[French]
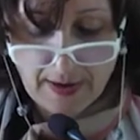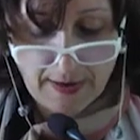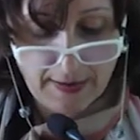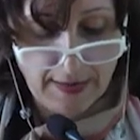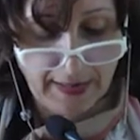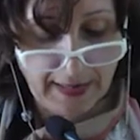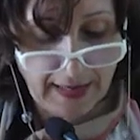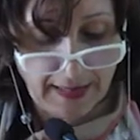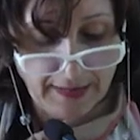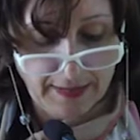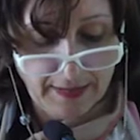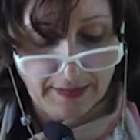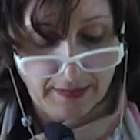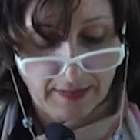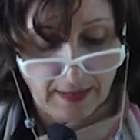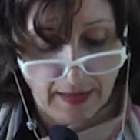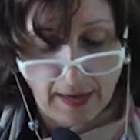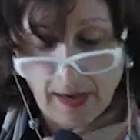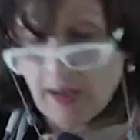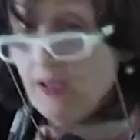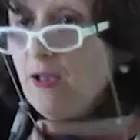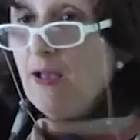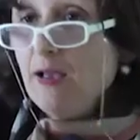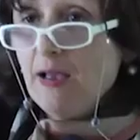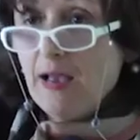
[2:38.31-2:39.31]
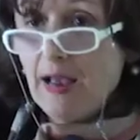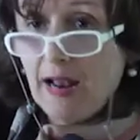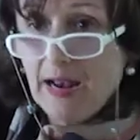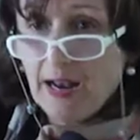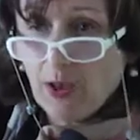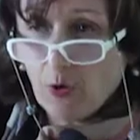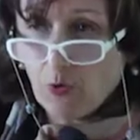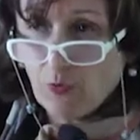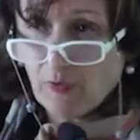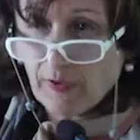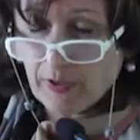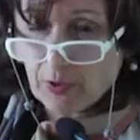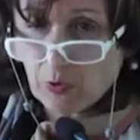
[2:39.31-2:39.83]
l'égalité et le
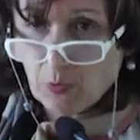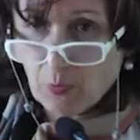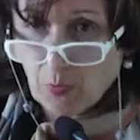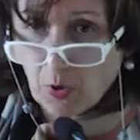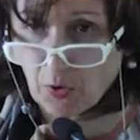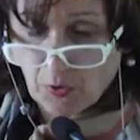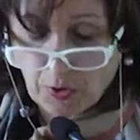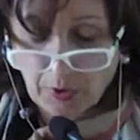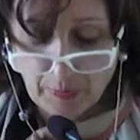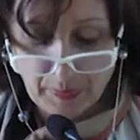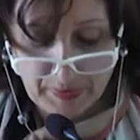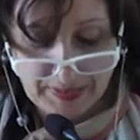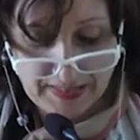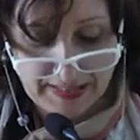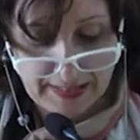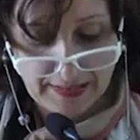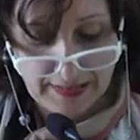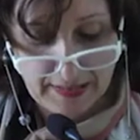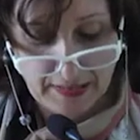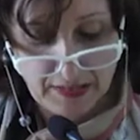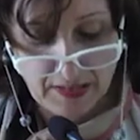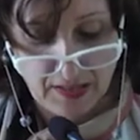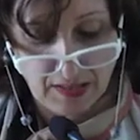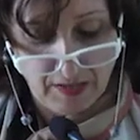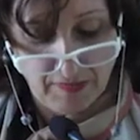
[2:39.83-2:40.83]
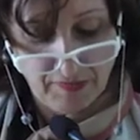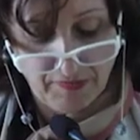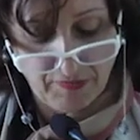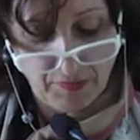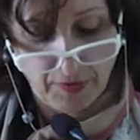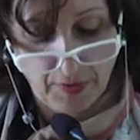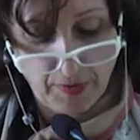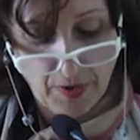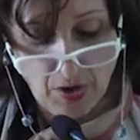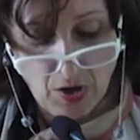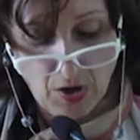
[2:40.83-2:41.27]
gouvernement représentatif.